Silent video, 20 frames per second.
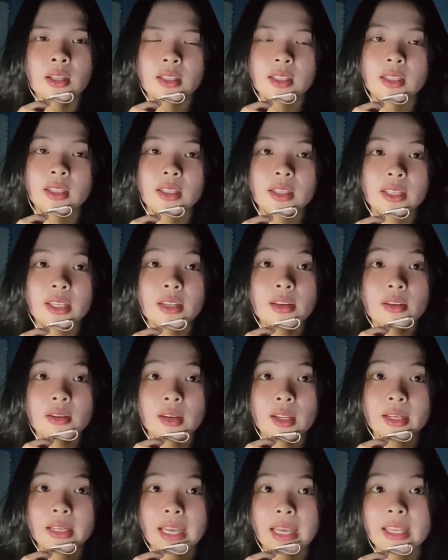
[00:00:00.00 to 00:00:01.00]
thì cái
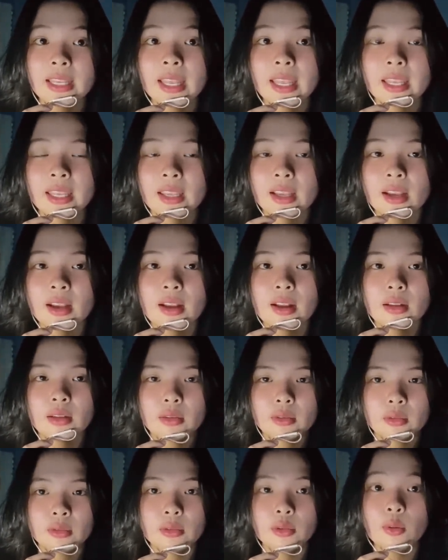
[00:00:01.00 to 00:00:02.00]
đường lên gãy này á
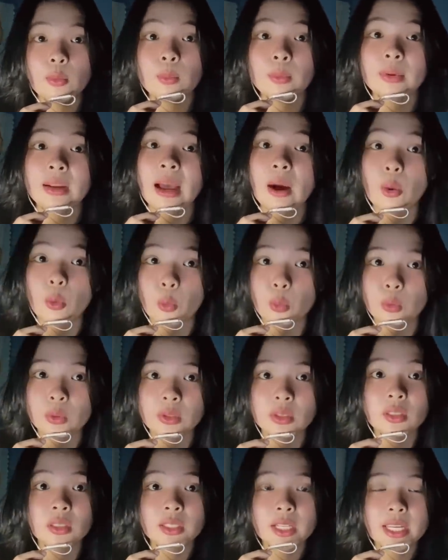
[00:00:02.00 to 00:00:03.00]
lúc đầu
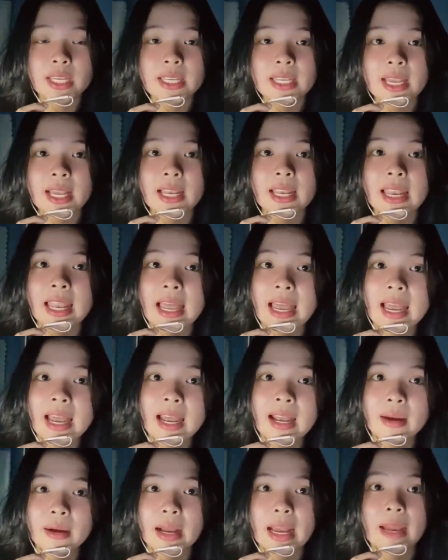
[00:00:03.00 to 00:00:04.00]
đường đi nha là
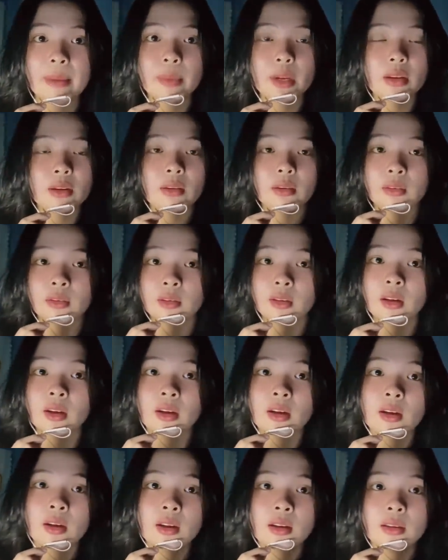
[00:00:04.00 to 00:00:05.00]
hai bên đường
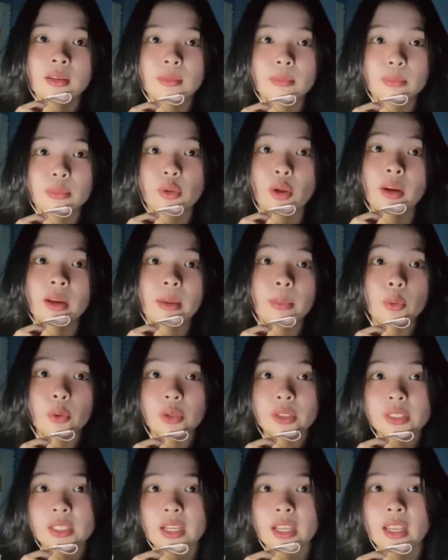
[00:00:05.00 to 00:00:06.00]
toàn là
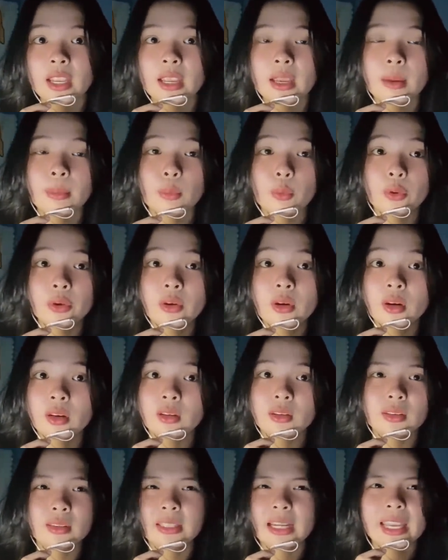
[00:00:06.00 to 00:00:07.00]
bụi tre bụi
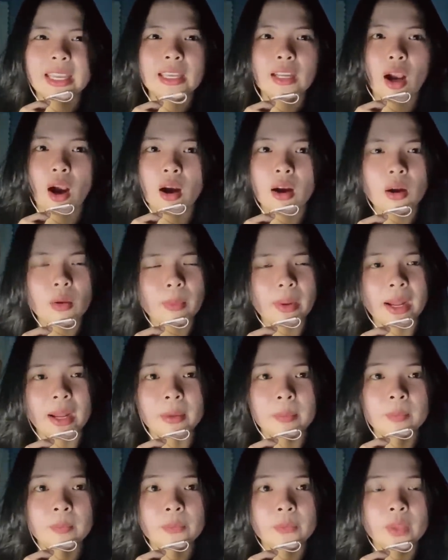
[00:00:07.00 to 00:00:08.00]
rừng cây cỏ không
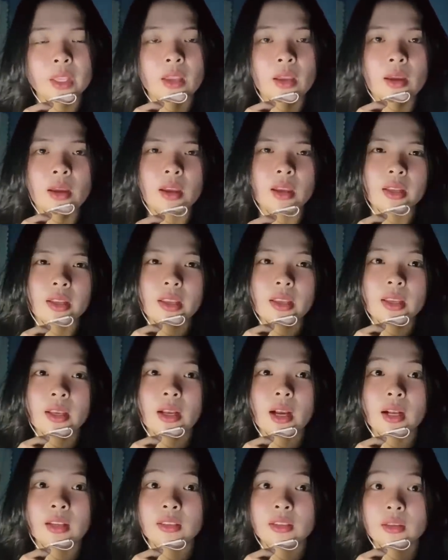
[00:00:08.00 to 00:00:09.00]
à thì đi
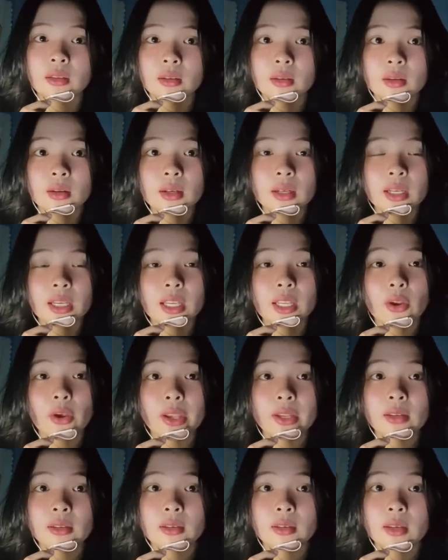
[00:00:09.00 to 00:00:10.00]
gần giữa cái
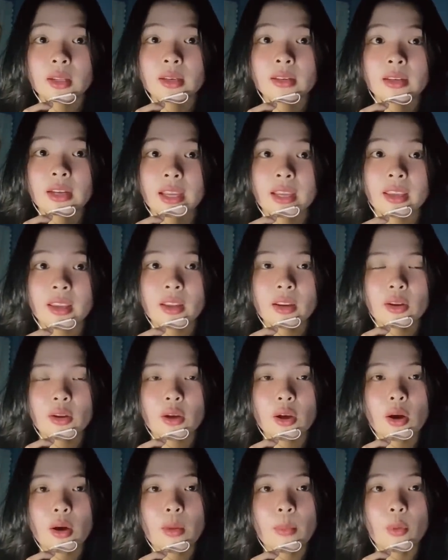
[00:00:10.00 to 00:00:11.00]
đoạn đường lên rẫy nó
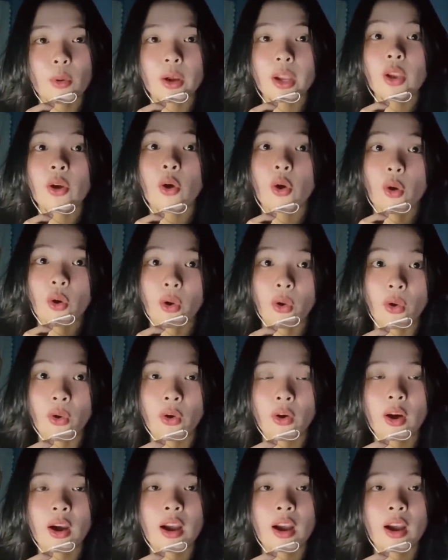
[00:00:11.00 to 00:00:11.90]
có một cái hồ